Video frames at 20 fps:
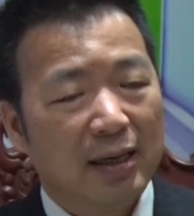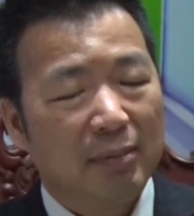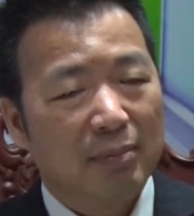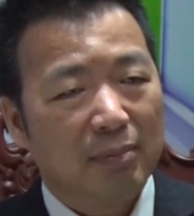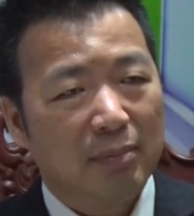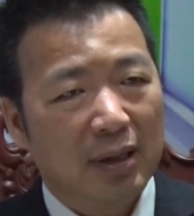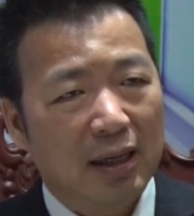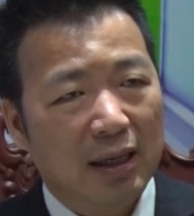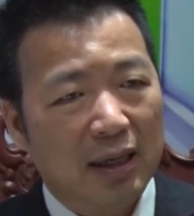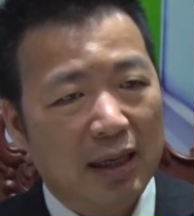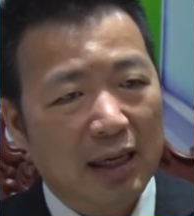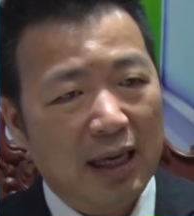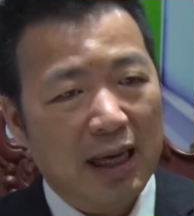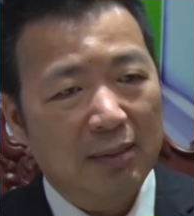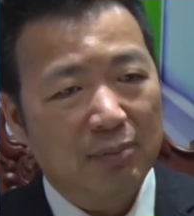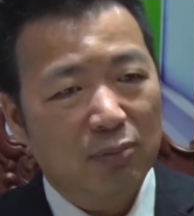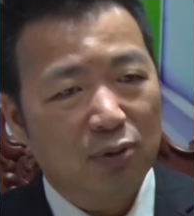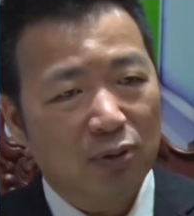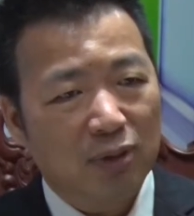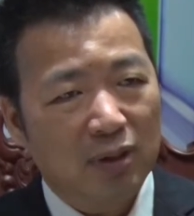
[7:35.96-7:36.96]
mà
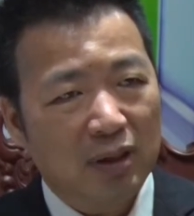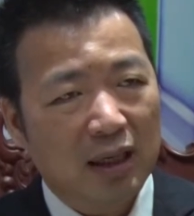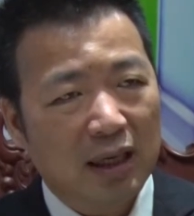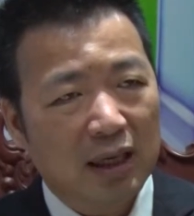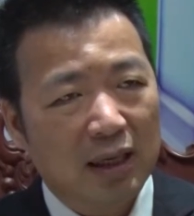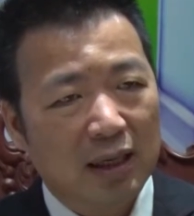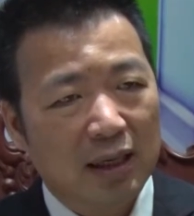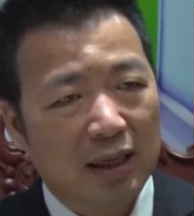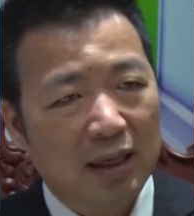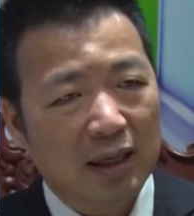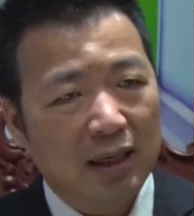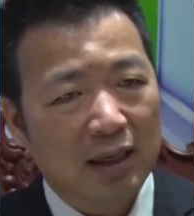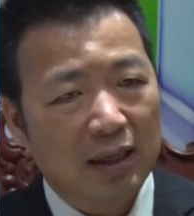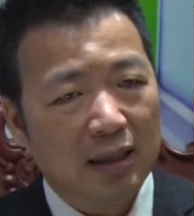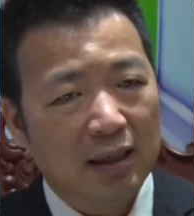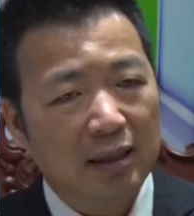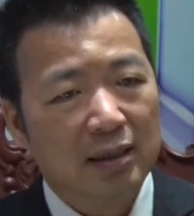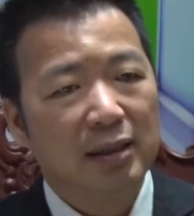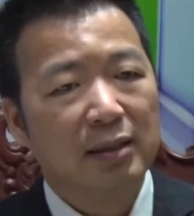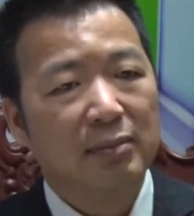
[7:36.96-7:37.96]
là một là
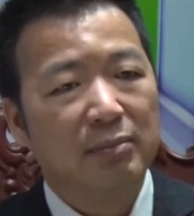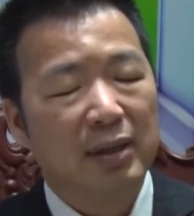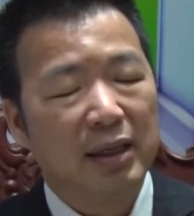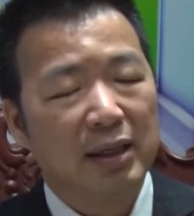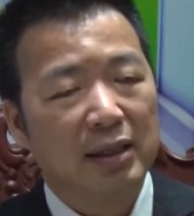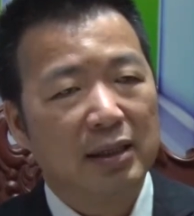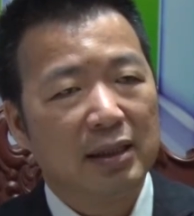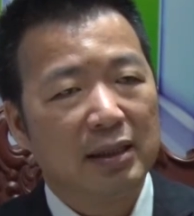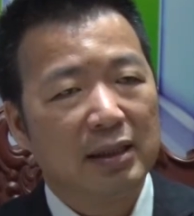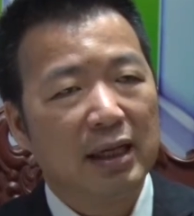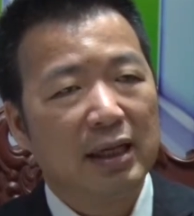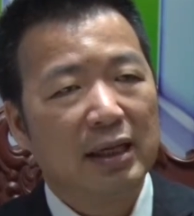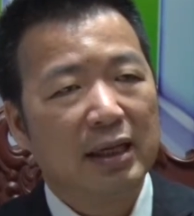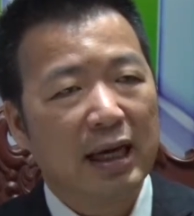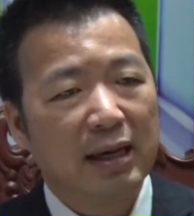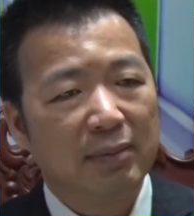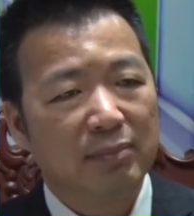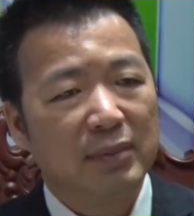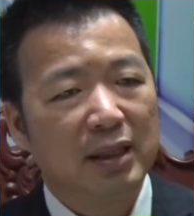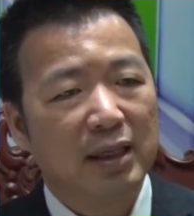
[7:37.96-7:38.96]
nơi mà người ta
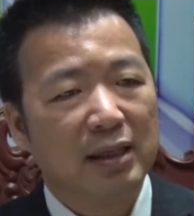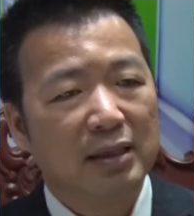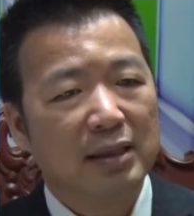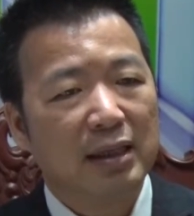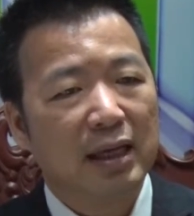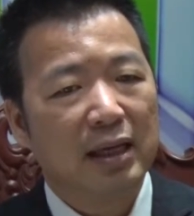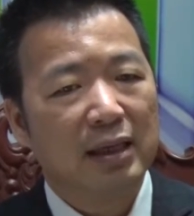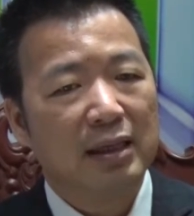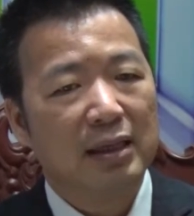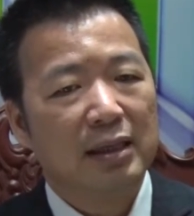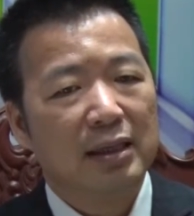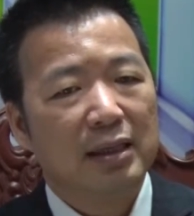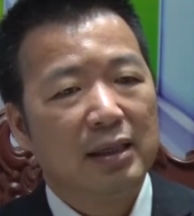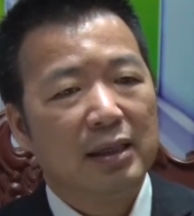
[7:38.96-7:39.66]
cảm thấy rằng